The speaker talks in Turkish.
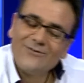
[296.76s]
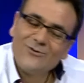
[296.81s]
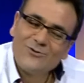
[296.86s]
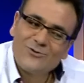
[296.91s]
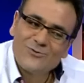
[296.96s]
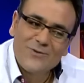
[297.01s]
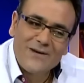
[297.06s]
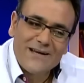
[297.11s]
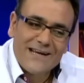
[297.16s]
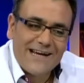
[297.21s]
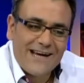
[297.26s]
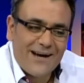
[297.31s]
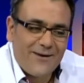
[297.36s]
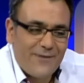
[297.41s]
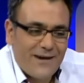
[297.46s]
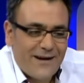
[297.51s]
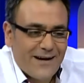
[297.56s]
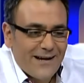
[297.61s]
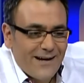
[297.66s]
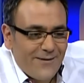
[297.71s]
düşman ayağa
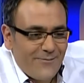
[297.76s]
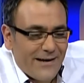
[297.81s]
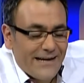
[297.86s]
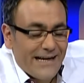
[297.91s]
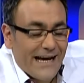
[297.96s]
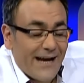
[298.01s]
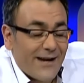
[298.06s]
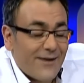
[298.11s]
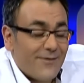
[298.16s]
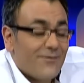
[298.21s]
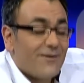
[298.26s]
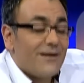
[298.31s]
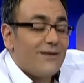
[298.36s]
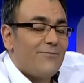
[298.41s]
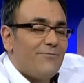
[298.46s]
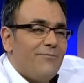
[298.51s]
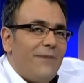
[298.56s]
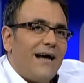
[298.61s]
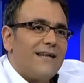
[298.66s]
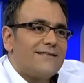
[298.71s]
bakar ama yani
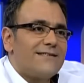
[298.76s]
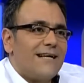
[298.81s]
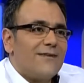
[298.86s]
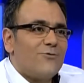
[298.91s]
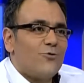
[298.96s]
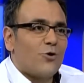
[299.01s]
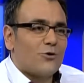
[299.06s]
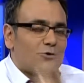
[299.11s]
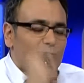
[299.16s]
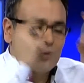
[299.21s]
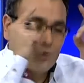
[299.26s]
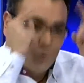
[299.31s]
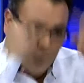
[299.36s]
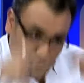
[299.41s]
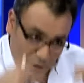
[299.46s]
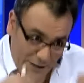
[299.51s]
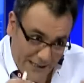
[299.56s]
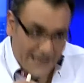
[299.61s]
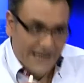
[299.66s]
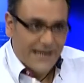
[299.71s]
bazen dost
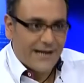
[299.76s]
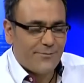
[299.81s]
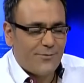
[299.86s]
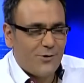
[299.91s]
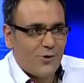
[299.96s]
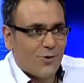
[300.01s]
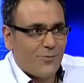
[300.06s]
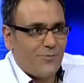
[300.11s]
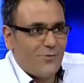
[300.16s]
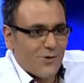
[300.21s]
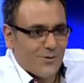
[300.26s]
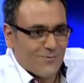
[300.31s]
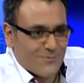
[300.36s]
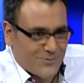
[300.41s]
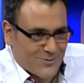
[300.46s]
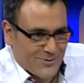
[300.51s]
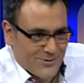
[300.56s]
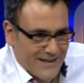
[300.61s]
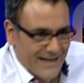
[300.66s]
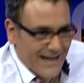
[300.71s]
gözü de kayabiliyor biliyor
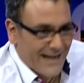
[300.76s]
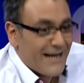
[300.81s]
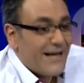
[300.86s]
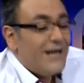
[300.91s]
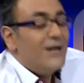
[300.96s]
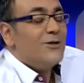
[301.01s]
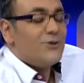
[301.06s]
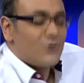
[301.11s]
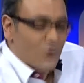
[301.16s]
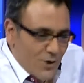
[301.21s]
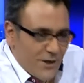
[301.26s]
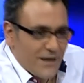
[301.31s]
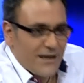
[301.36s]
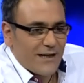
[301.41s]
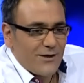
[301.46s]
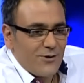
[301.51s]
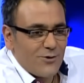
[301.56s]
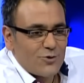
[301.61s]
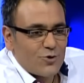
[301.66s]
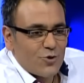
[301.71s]
musun yani. Şöyle
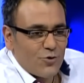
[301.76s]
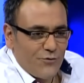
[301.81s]
kayıyor çünkü